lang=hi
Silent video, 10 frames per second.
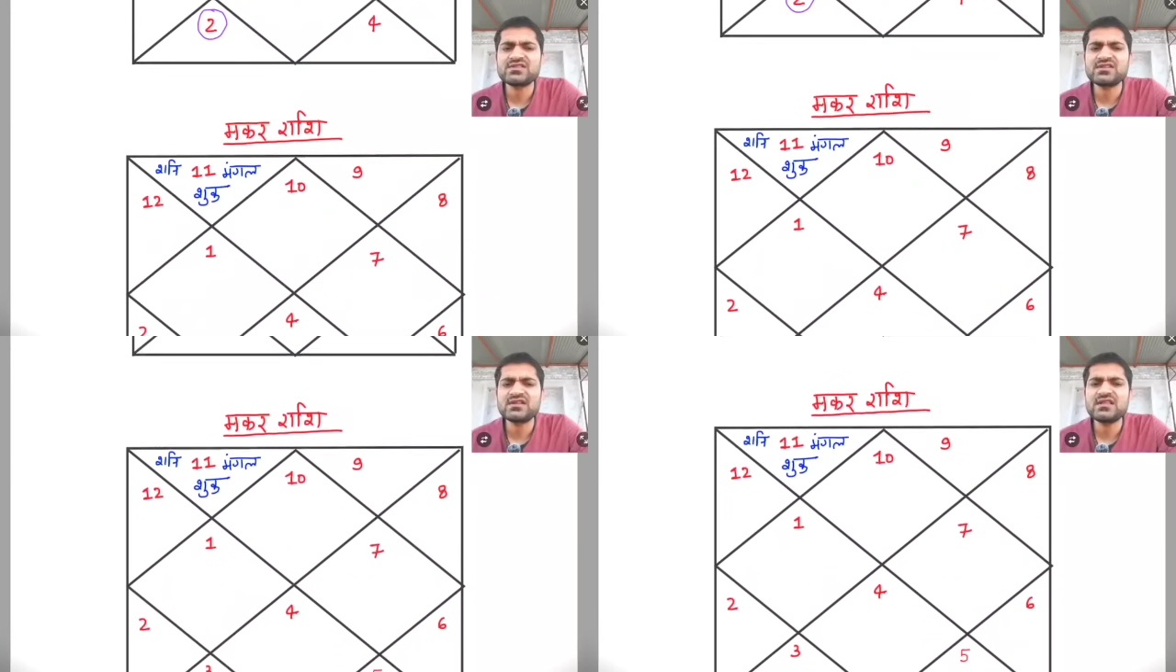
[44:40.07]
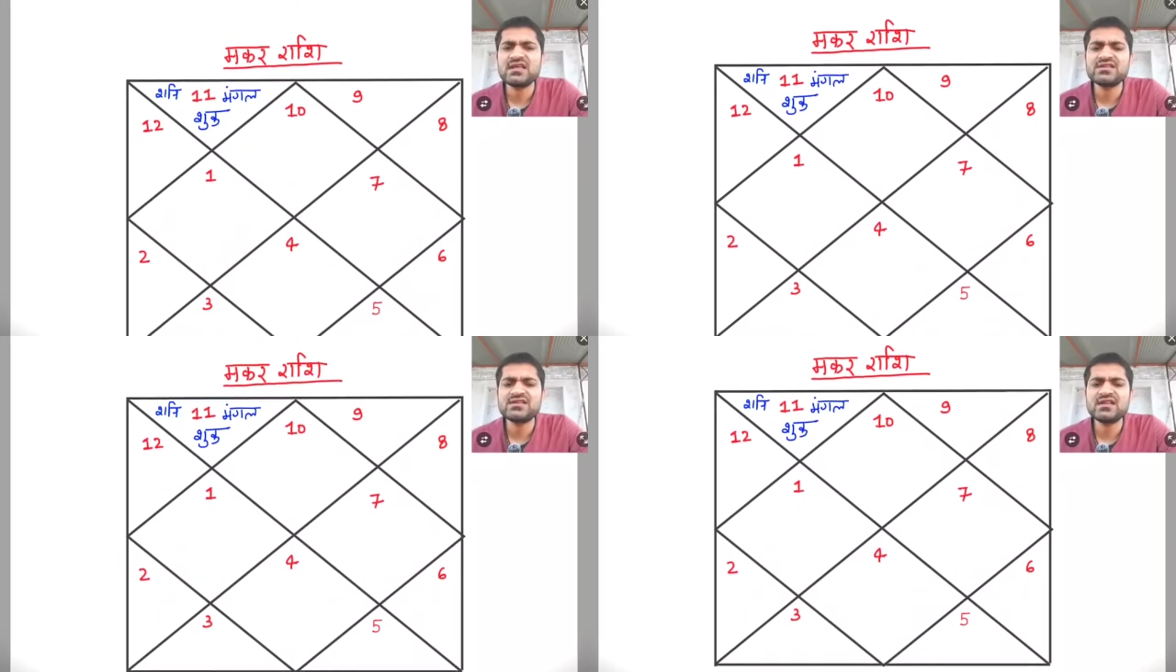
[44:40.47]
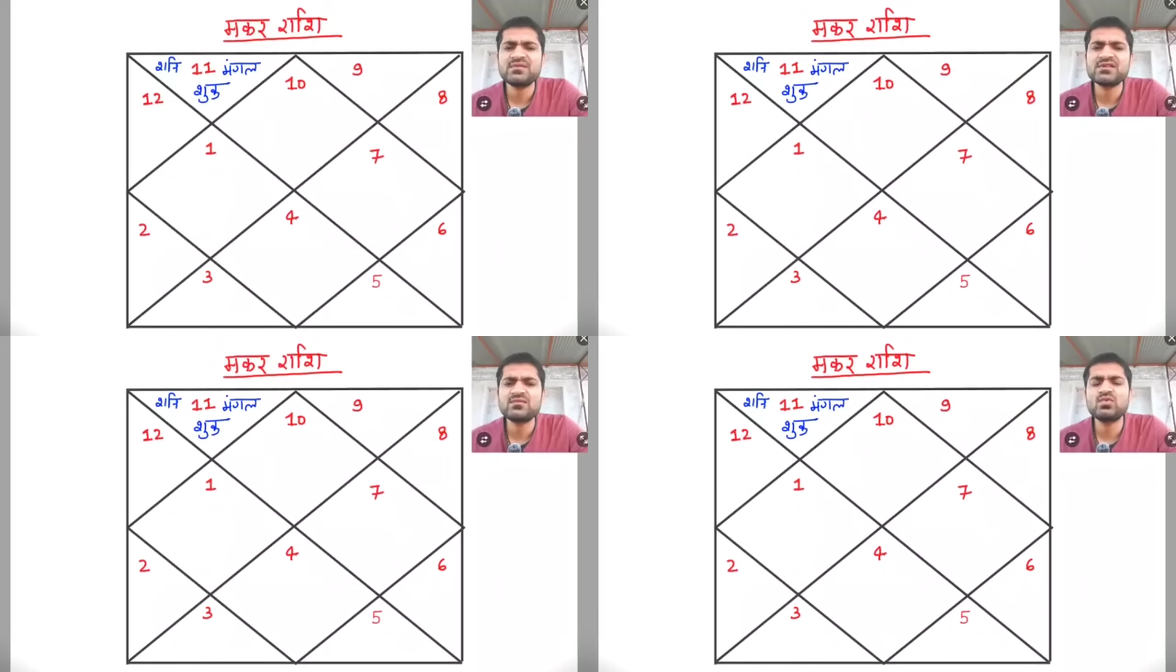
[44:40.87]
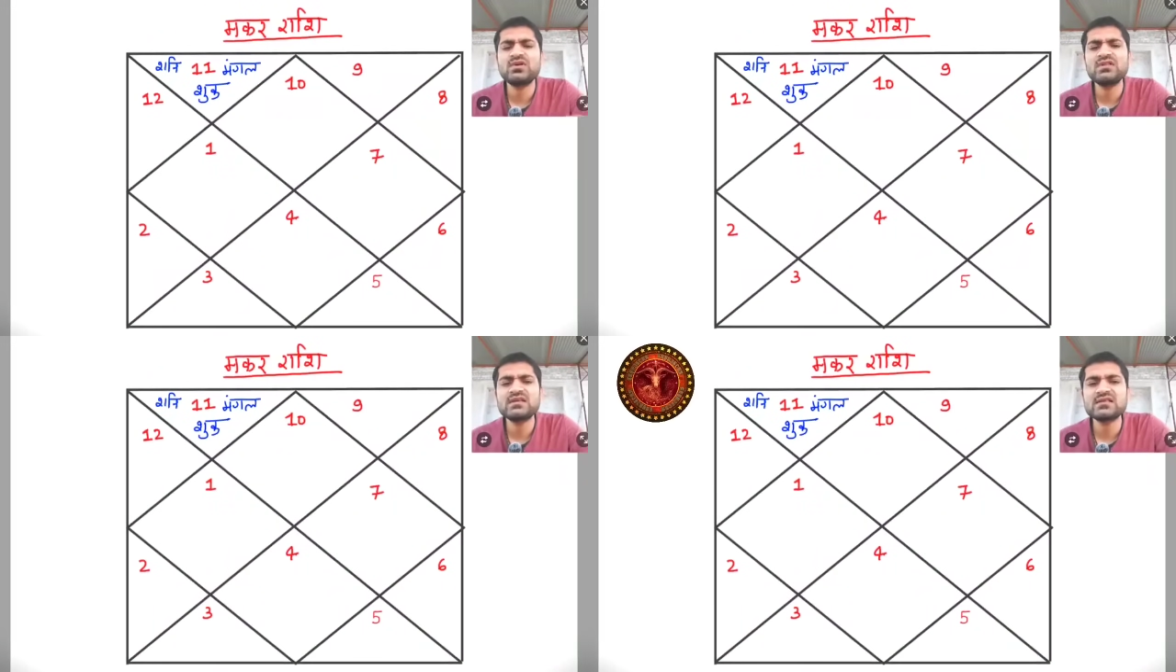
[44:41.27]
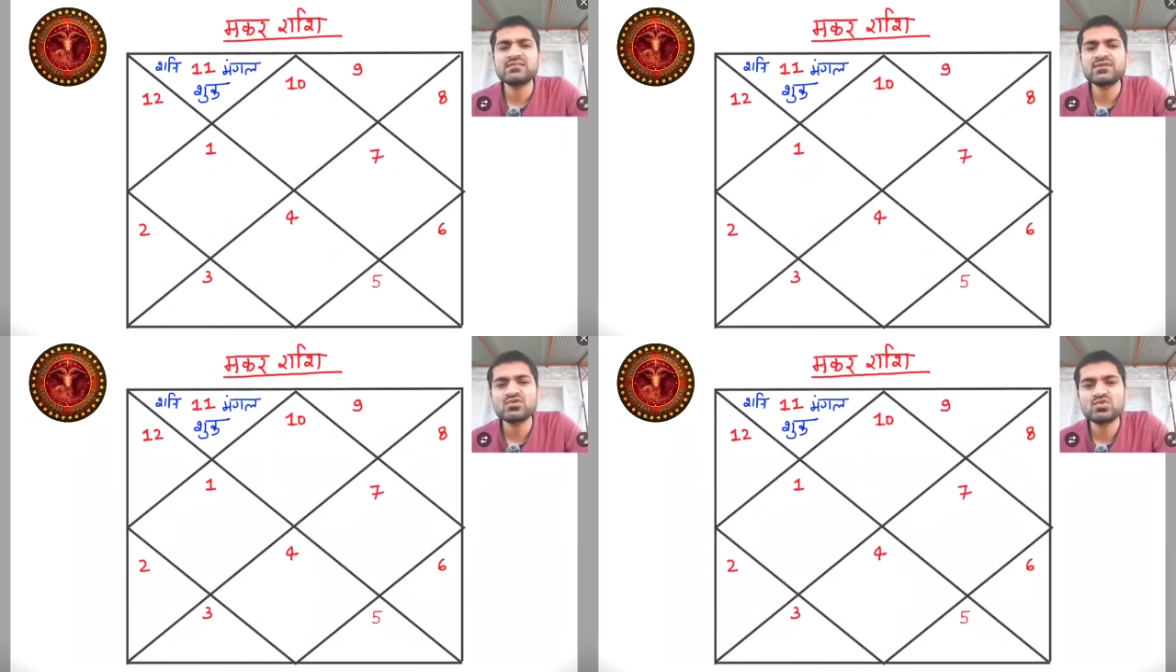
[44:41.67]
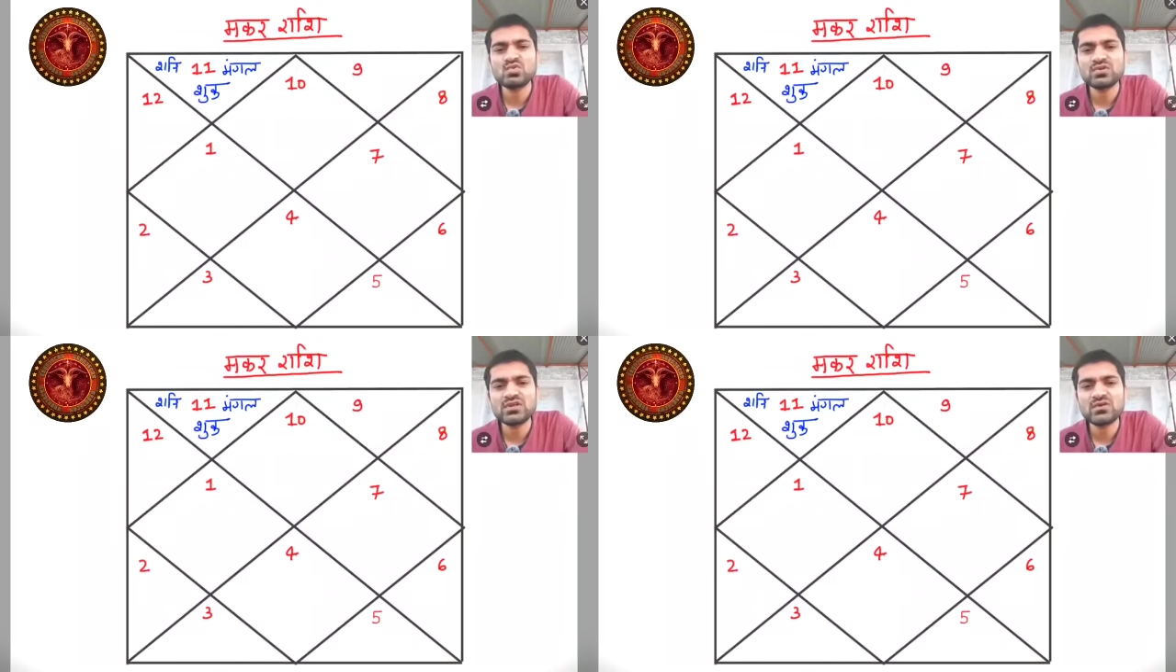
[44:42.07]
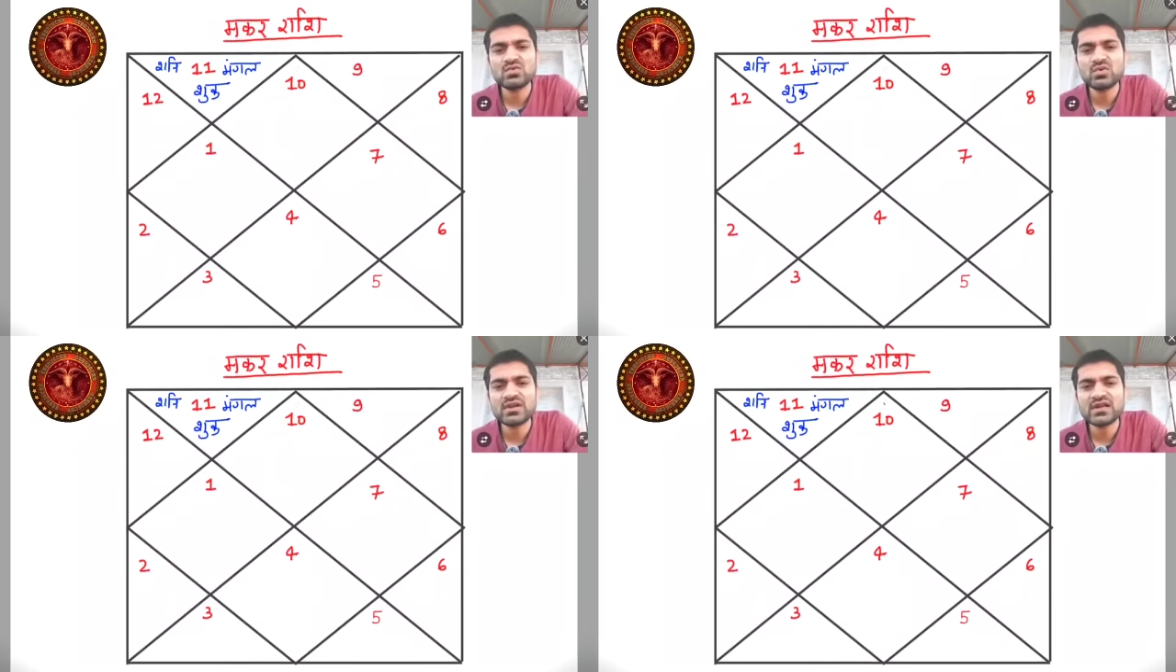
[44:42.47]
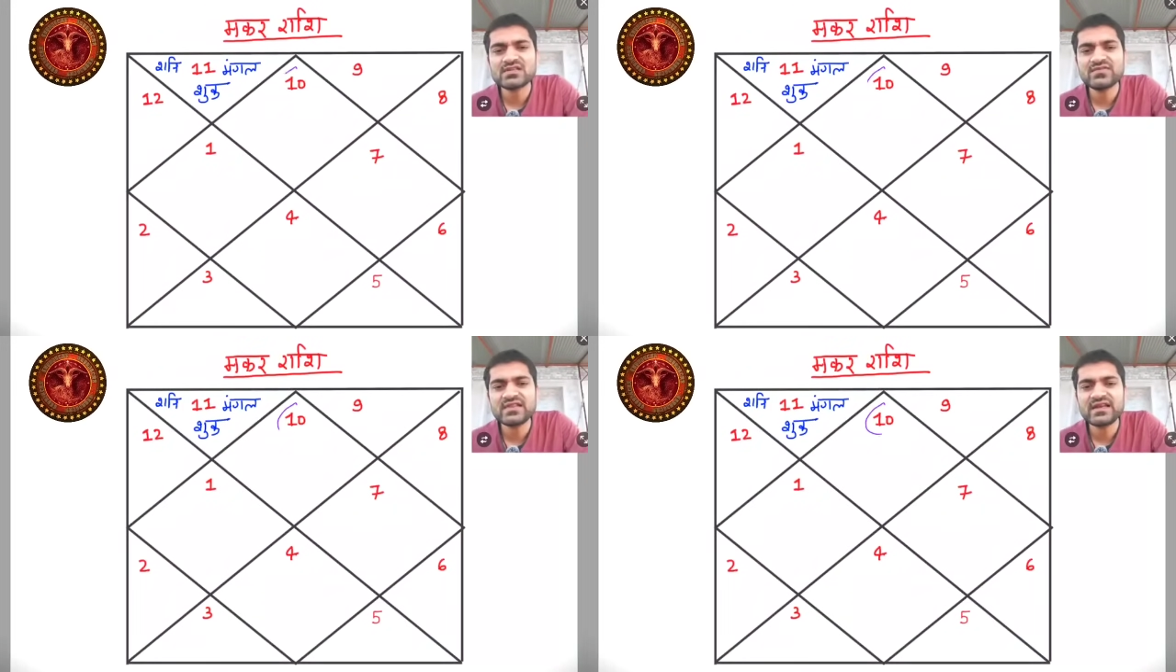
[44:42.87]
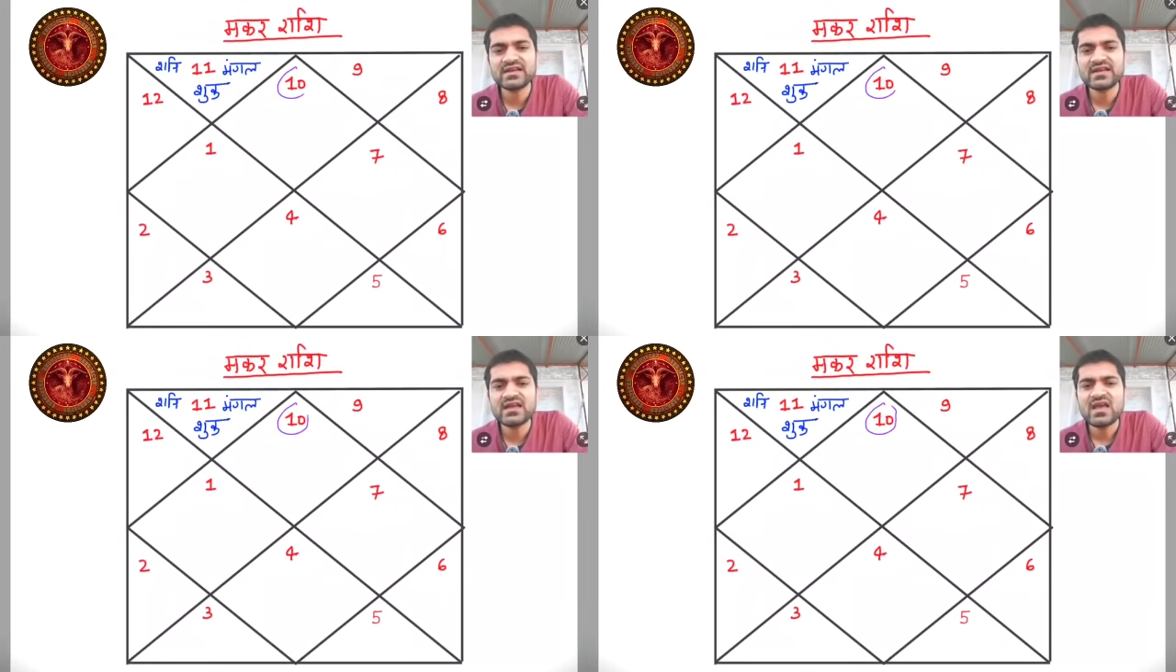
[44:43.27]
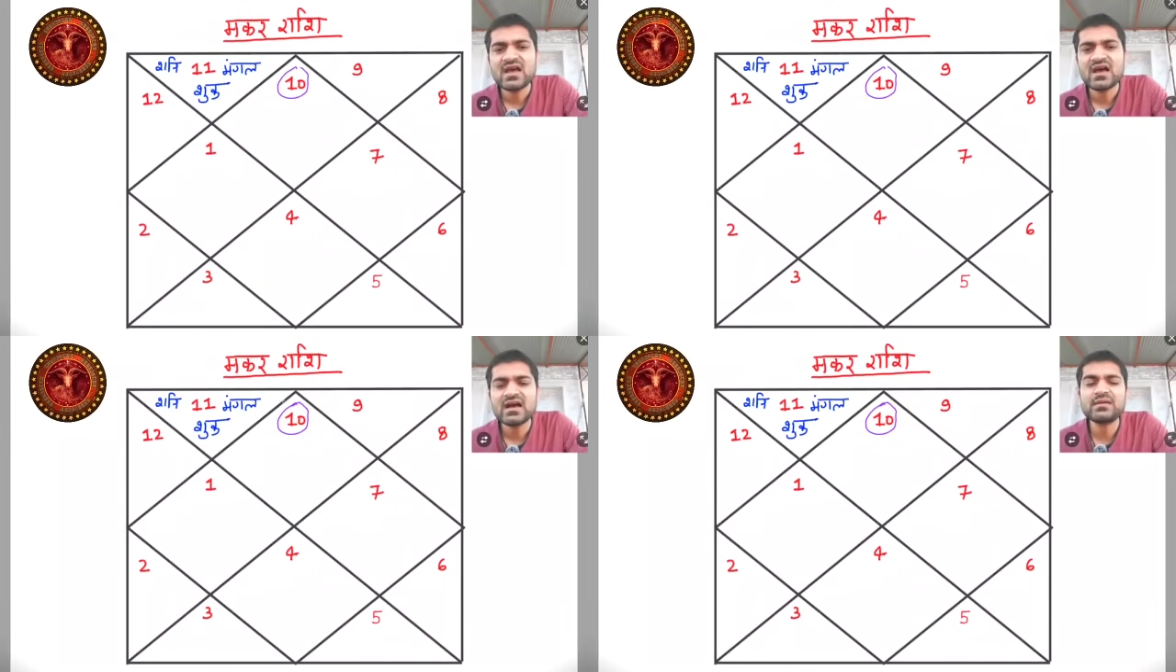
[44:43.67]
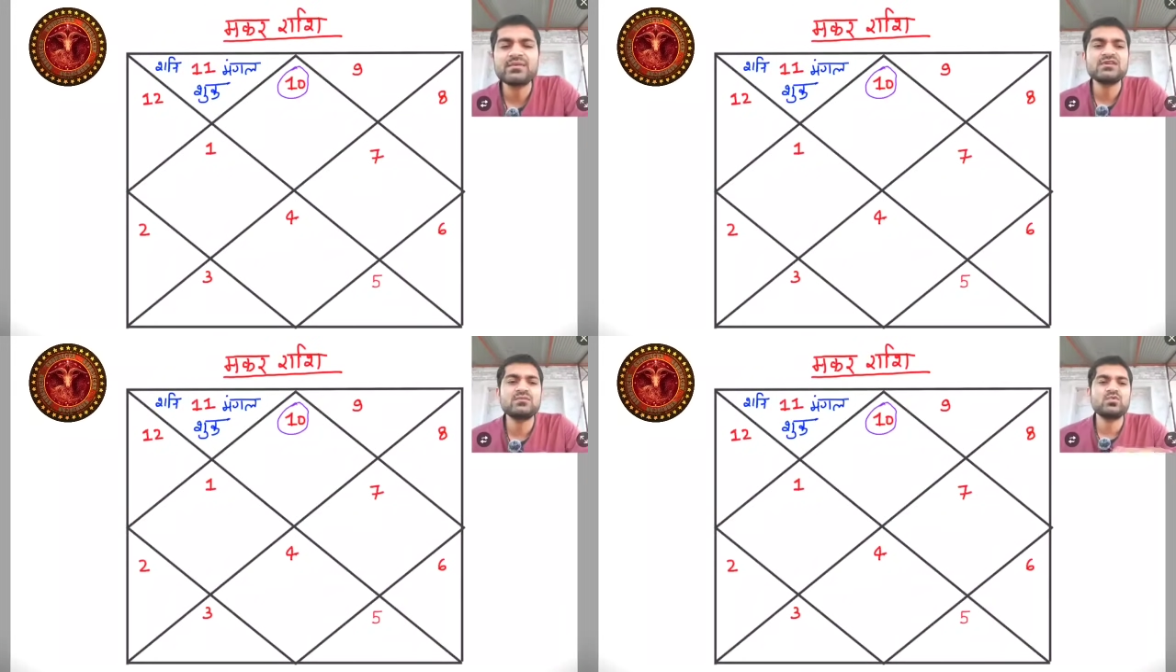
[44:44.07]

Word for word: राशि की देखिए जिनकी भी जन्म कुंडली दस नंबर से शुरू होती है उनको ये राशिफल देखना है अगर आपकी जन्म